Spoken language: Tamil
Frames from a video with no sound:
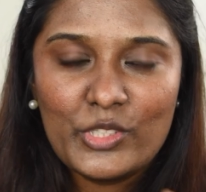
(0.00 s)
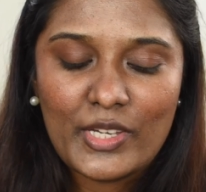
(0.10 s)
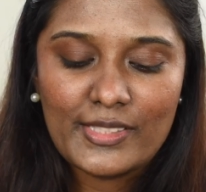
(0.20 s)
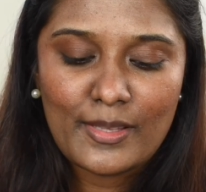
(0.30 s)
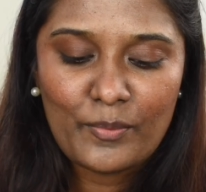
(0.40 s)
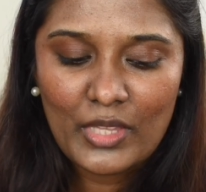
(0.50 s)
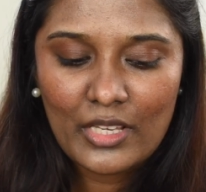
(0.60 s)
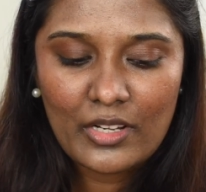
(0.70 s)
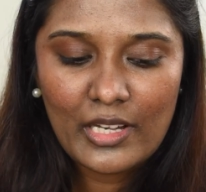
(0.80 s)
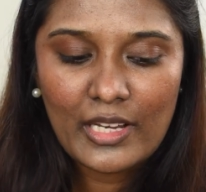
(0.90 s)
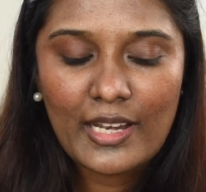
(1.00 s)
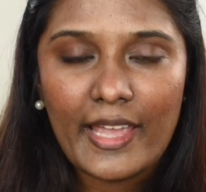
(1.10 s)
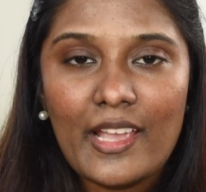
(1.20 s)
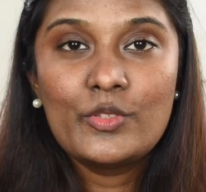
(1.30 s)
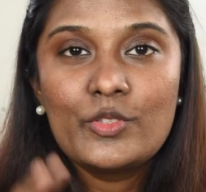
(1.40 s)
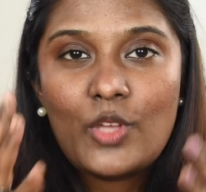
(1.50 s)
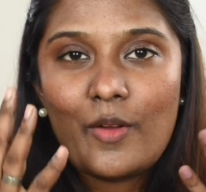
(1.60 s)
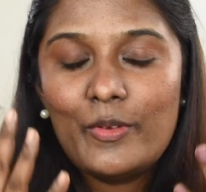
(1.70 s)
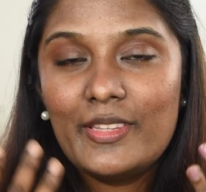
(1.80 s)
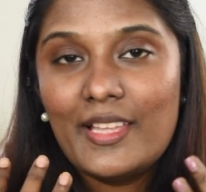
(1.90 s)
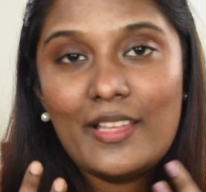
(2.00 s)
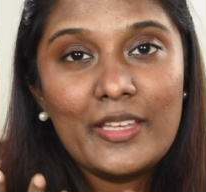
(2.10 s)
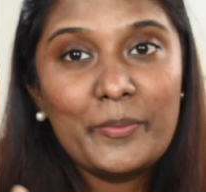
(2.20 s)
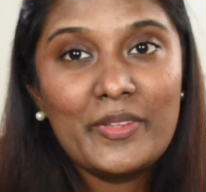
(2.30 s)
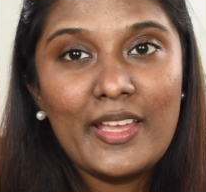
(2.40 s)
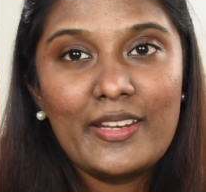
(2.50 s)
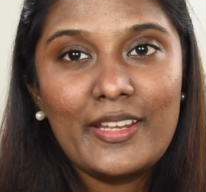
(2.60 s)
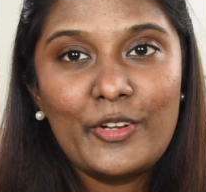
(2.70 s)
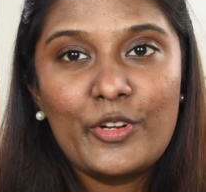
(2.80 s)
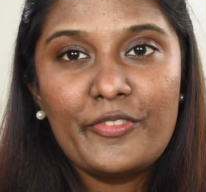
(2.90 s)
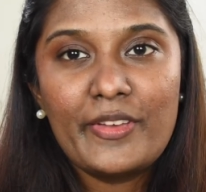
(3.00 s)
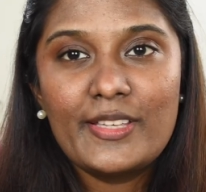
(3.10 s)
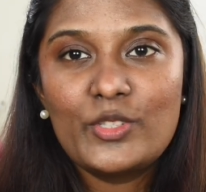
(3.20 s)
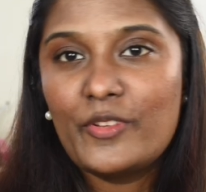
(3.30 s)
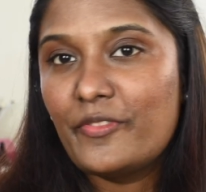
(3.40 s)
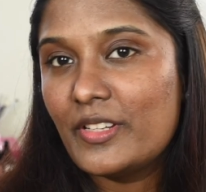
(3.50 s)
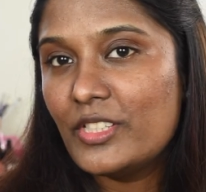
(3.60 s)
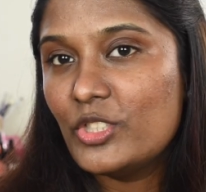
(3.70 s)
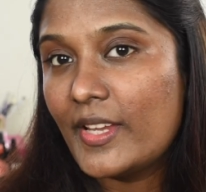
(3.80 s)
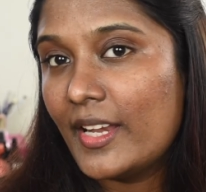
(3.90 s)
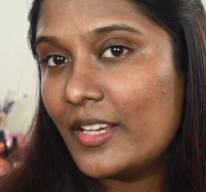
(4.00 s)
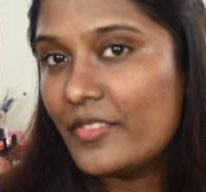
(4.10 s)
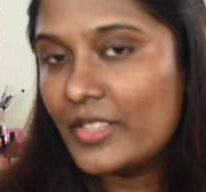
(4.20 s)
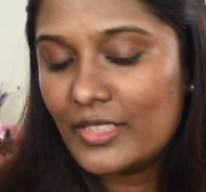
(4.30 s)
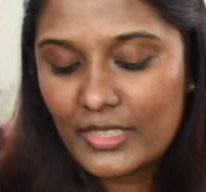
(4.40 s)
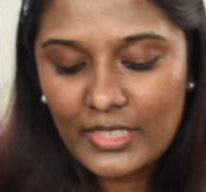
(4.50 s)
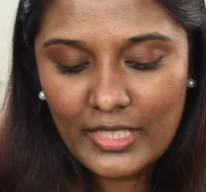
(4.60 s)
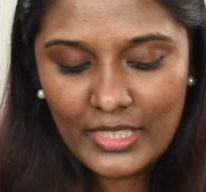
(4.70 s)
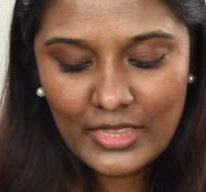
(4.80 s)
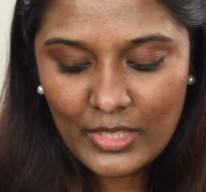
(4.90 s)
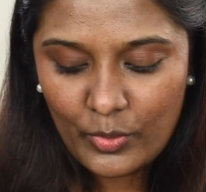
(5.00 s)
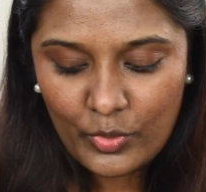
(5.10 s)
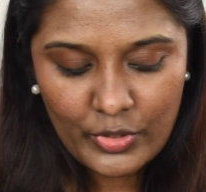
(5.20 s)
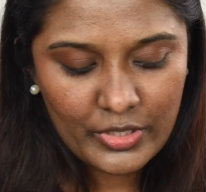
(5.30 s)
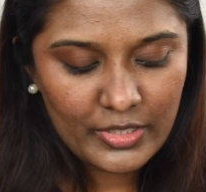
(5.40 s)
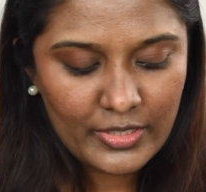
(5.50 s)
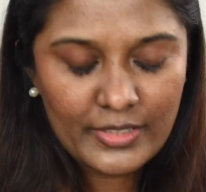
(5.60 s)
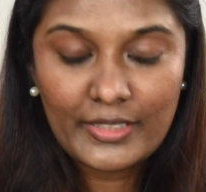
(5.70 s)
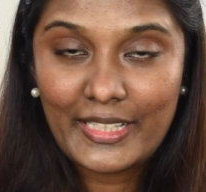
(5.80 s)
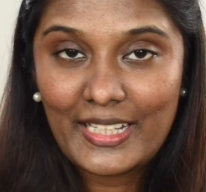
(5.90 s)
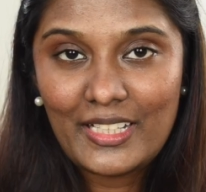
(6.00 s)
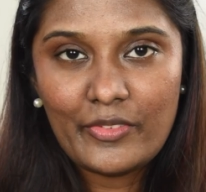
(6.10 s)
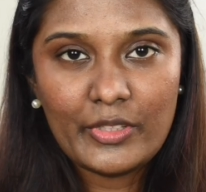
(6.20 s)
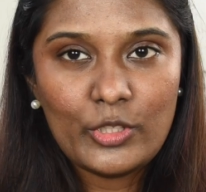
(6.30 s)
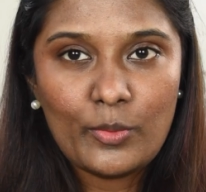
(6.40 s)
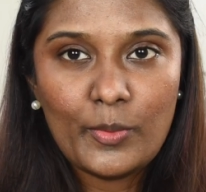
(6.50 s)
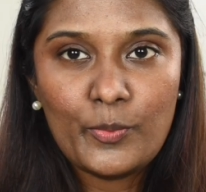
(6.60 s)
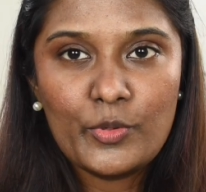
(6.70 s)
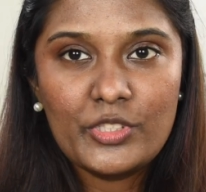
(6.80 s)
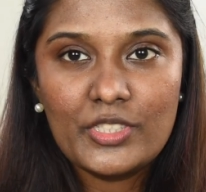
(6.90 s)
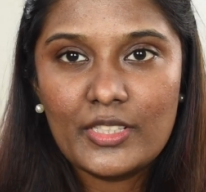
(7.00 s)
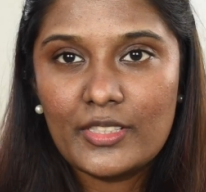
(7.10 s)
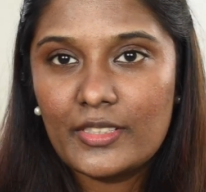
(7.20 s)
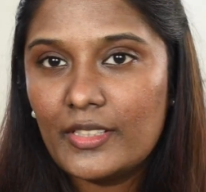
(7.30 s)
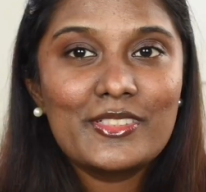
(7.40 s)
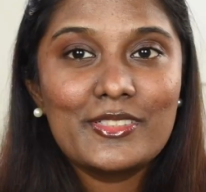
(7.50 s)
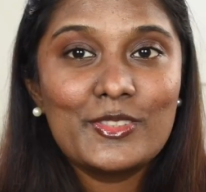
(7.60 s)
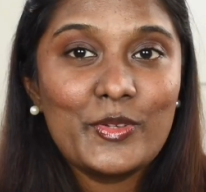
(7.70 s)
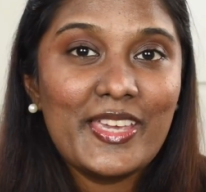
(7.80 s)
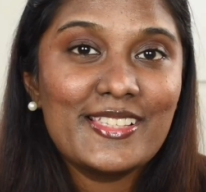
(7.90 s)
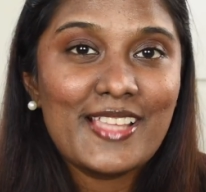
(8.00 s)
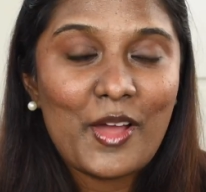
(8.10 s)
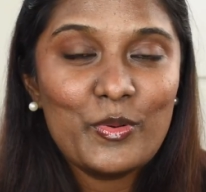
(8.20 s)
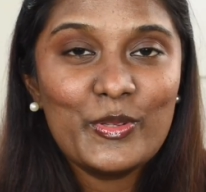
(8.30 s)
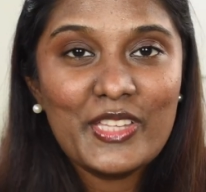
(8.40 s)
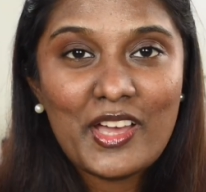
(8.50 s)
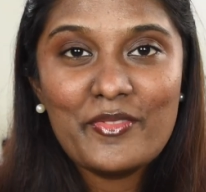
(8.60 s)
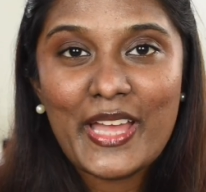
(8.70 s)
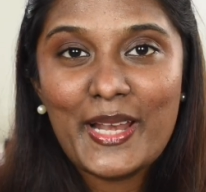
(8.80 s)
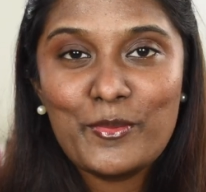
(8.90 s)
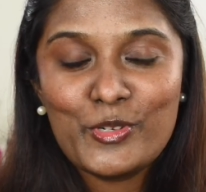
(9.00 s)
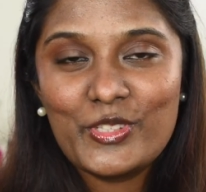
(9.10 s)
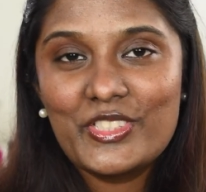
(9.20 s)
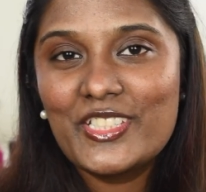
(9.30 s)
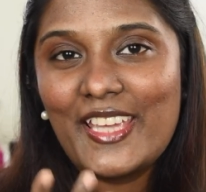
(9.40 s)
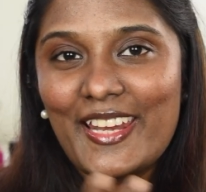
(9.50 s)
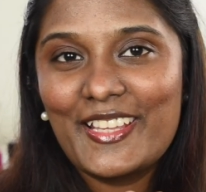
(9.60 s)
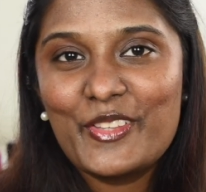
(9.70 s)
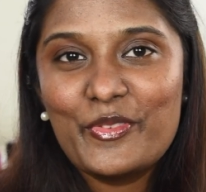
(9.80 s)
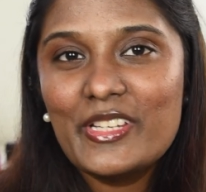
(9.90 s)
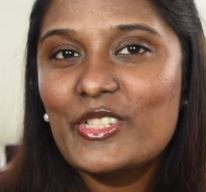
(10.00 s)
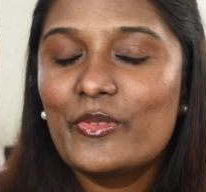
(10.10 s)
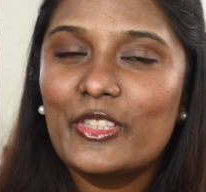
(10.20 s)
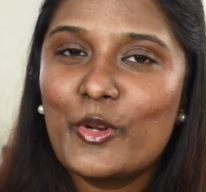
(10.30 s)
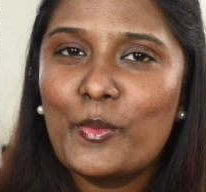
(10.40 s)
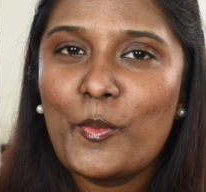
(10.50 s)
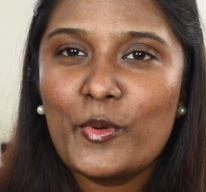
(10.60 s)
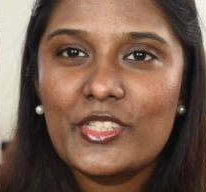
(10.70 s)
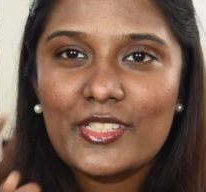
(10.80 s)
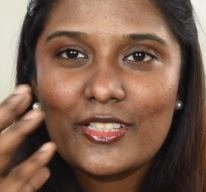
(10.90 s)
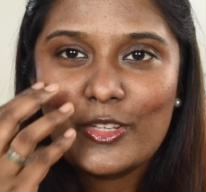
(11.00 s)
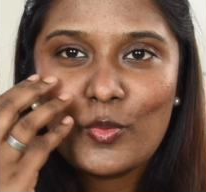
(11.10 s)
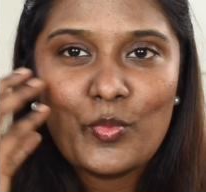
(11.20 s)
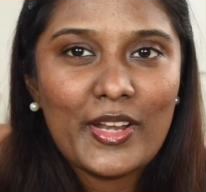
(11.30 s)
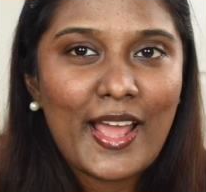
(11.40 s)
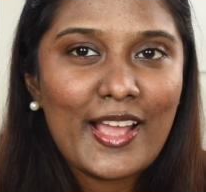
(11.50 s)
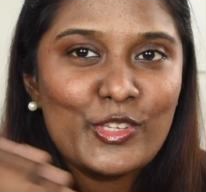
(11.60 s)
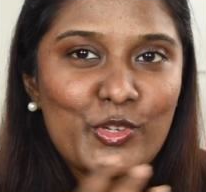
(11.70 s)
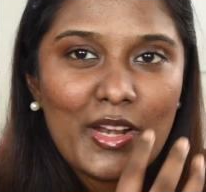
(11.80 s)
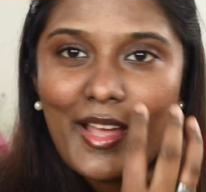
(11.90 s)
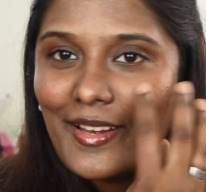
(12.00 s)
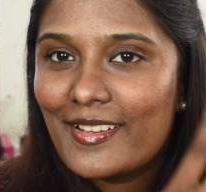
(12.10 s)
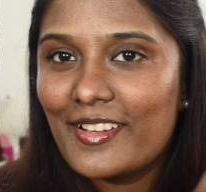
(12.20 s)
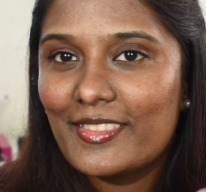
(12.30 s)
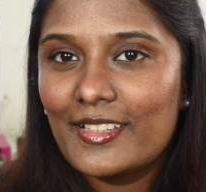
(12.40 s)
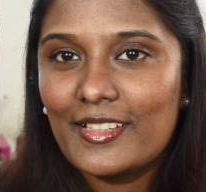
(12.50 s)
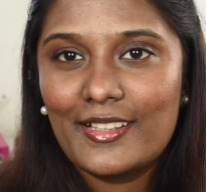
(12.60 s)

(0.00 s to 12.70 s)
விச் ஐ சம்திங் ரியலி லைக் ஸோ அவ்வளோதான் இப்படி தான் இருக்குது என்னோட ஃபேஸோட ஃபினிஷ் எனக்கு வந்து இந்த ஒரு டிண்ட் வந்து ரொம்ப பிடிச்சிருக்கு ஸோ எஸ் அவ்வளோதான் வேலை முடிஞ்சிச்சு எனக்கு இந்த ஃபினிஷ் வந்து ரொம்ப பிடிச்சிருக்கு ரொம்ப நேச்சுரலாக இருக்குது அந்த